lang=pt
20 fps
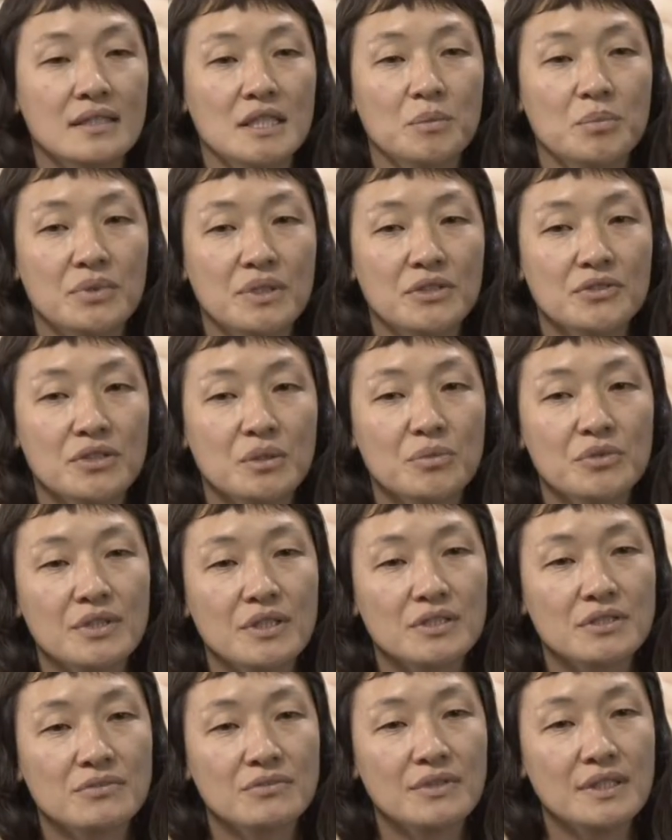E por isso que
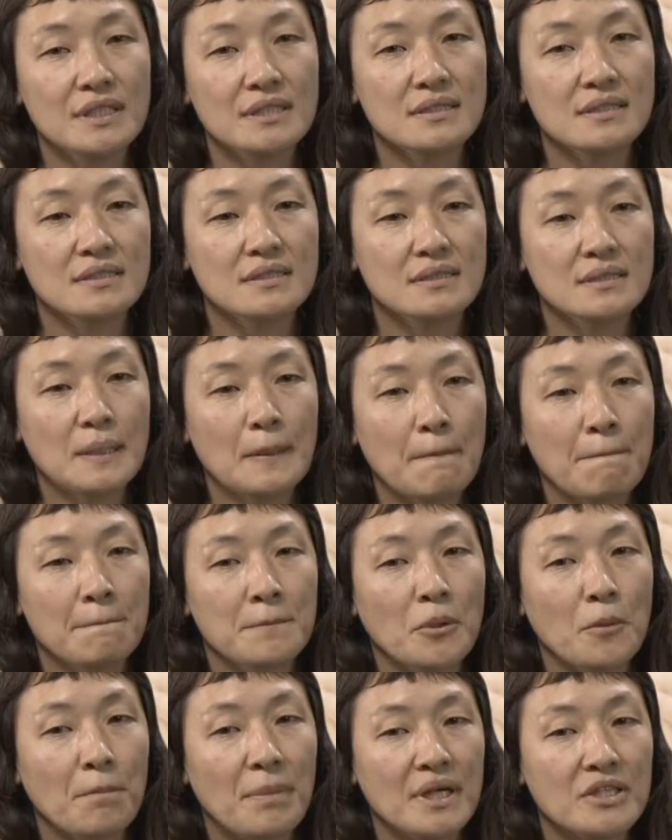muitas vezes
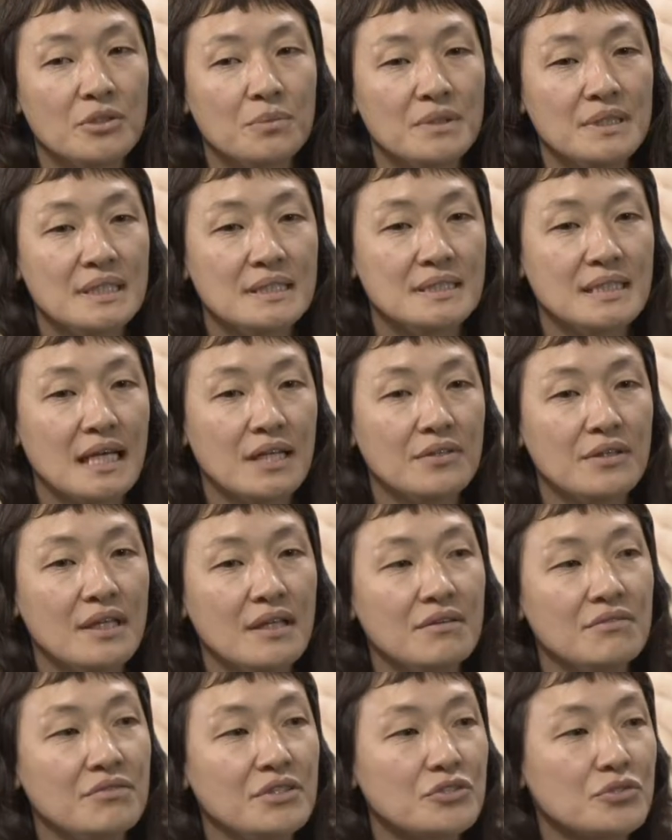o parto humanizado
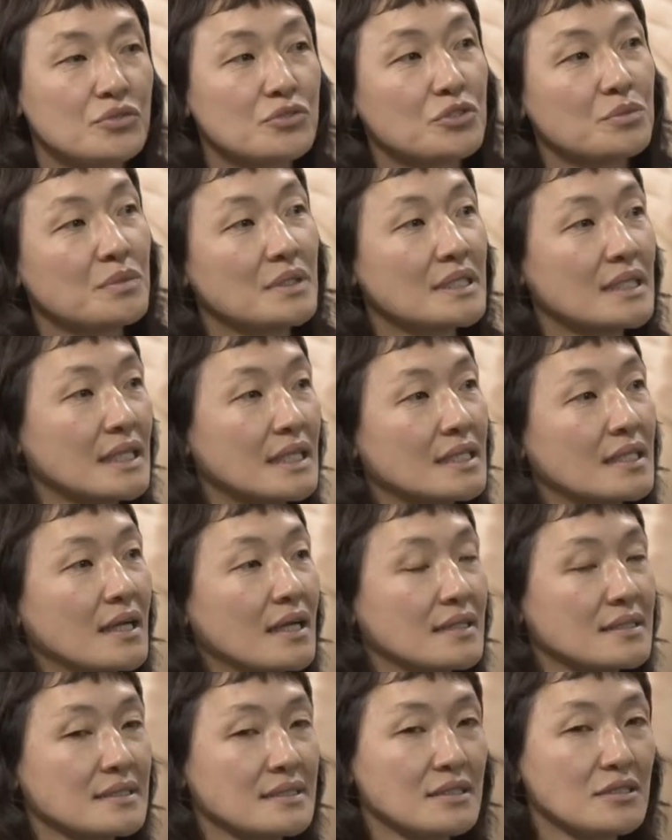ele é visto de
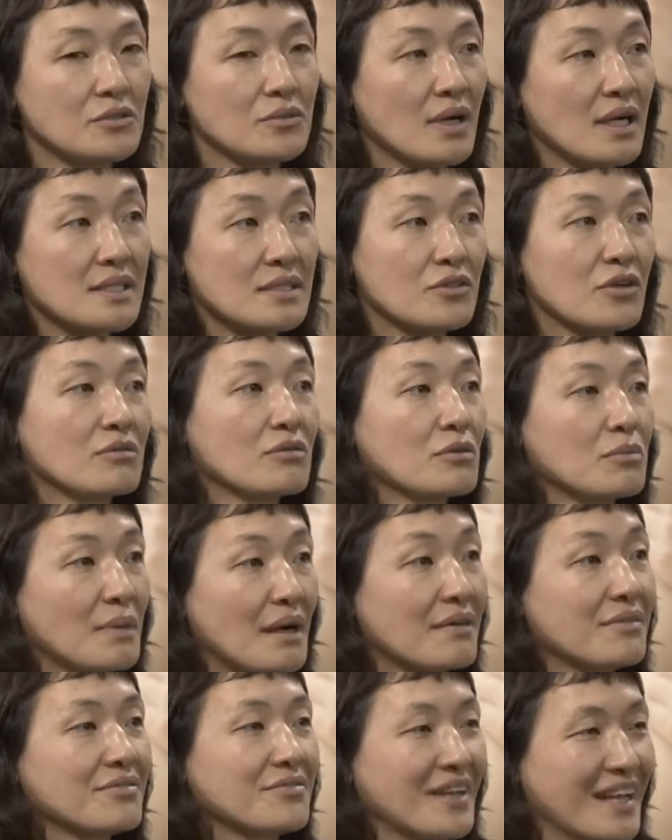maneira assim, quase como
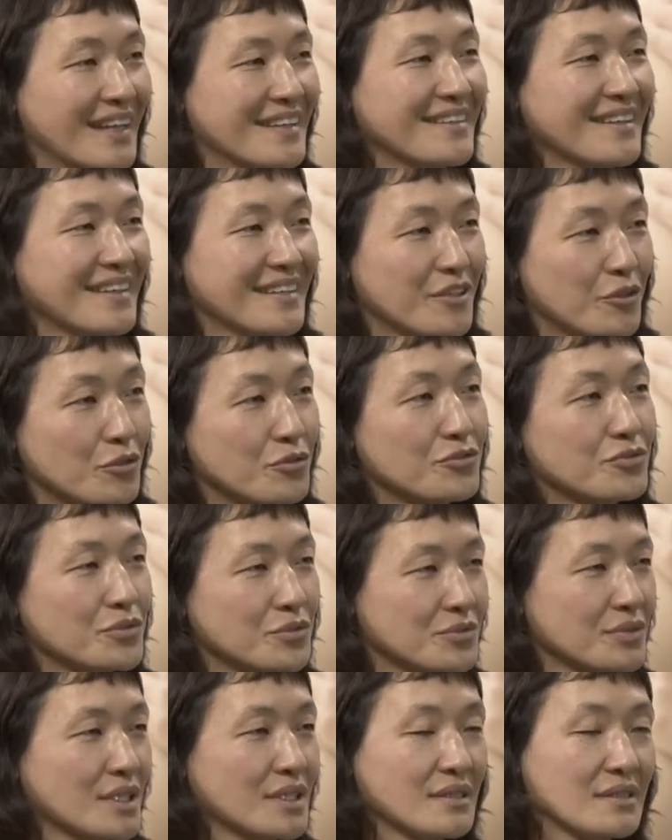uma fé, né? E
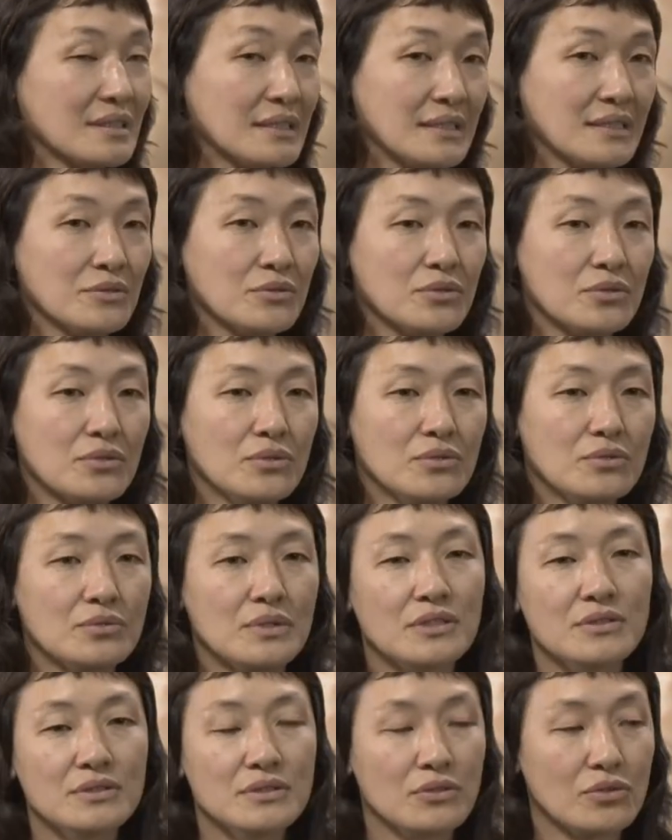confundem tanto com
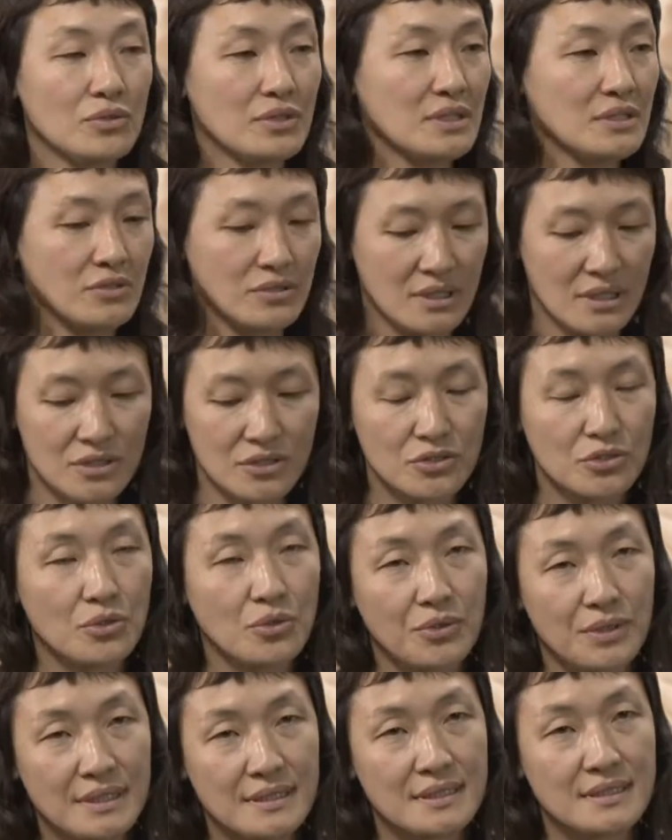todas as outras
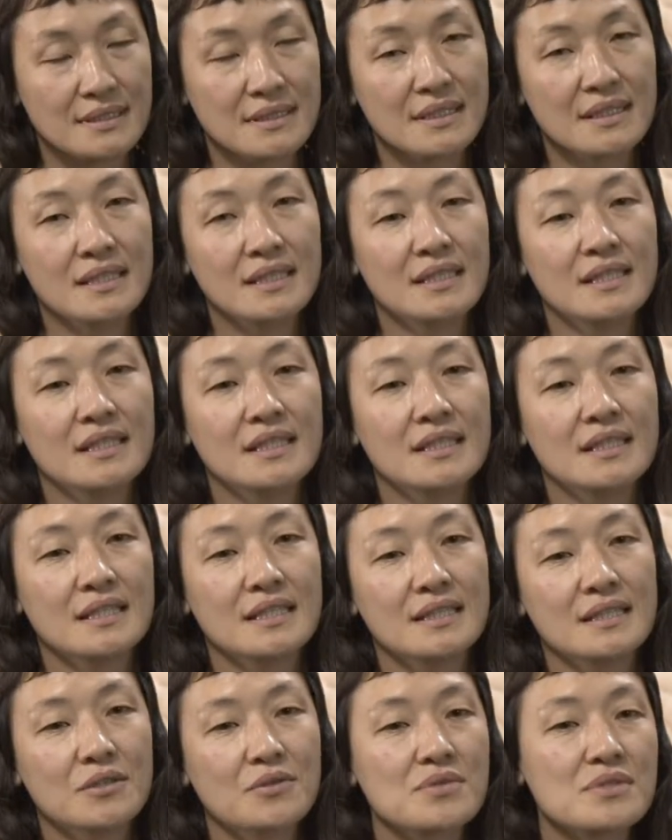coisas
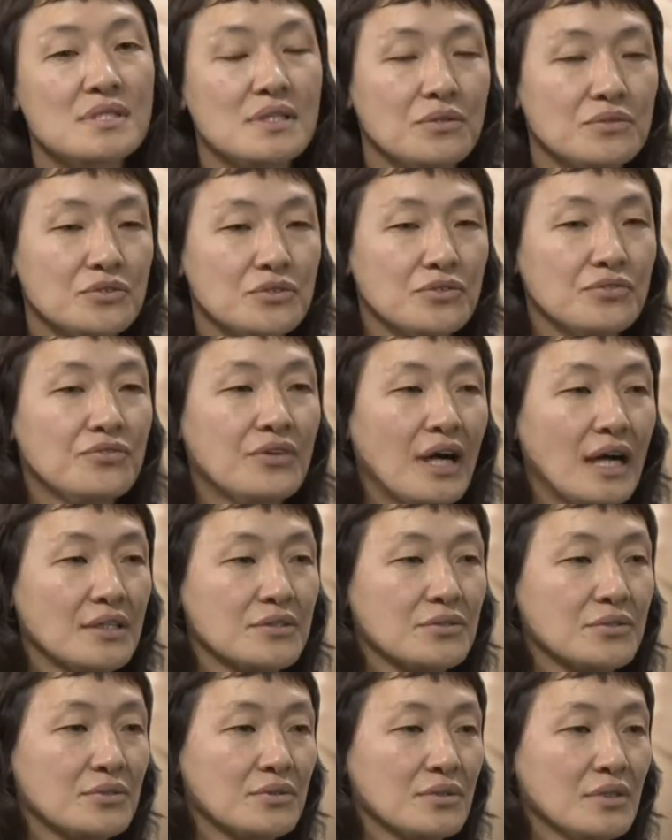que não são de
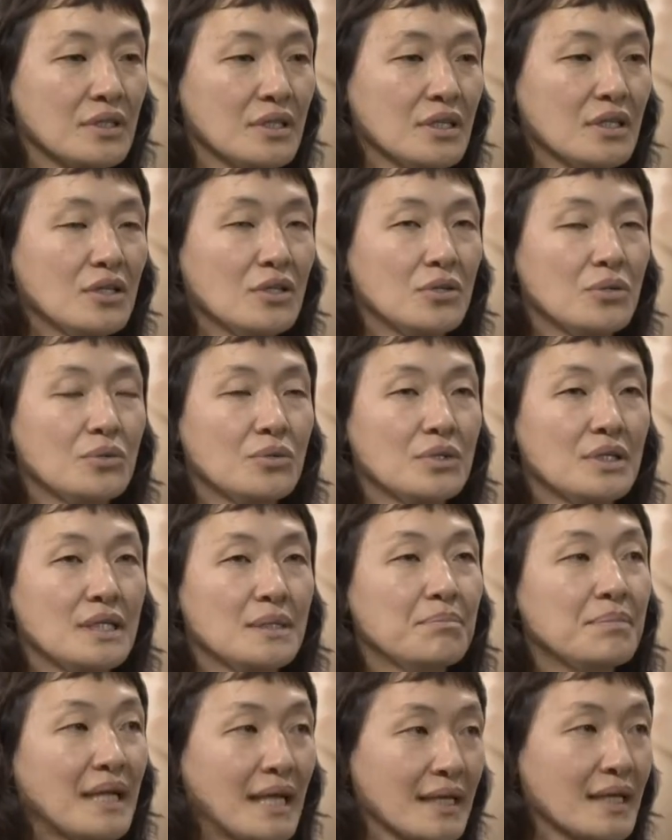fato o
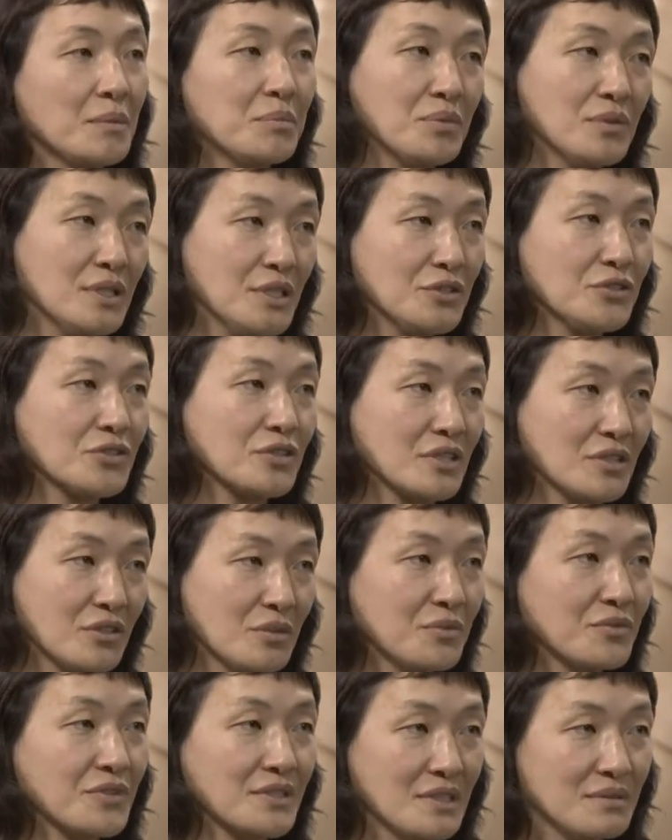que prega a política,
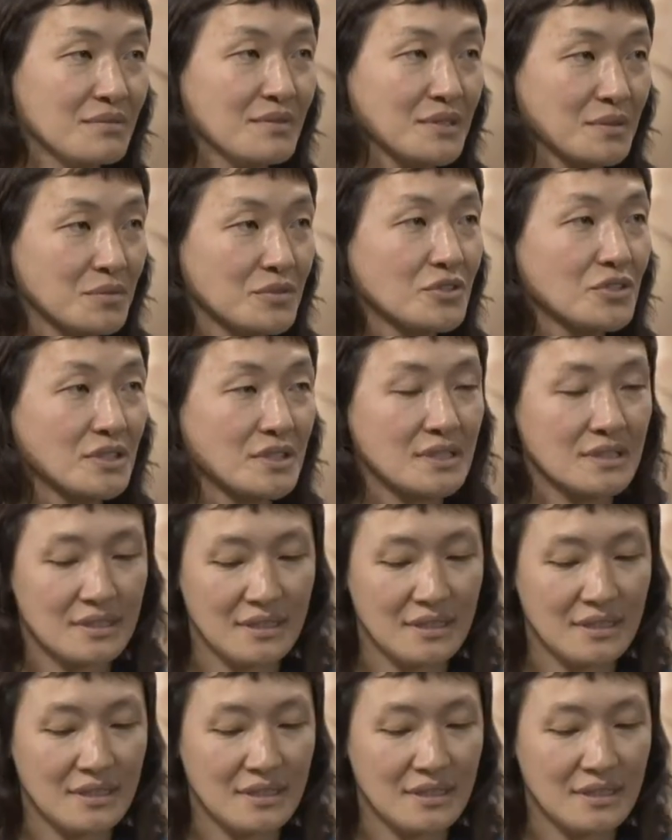como você mesmo uhum. disse,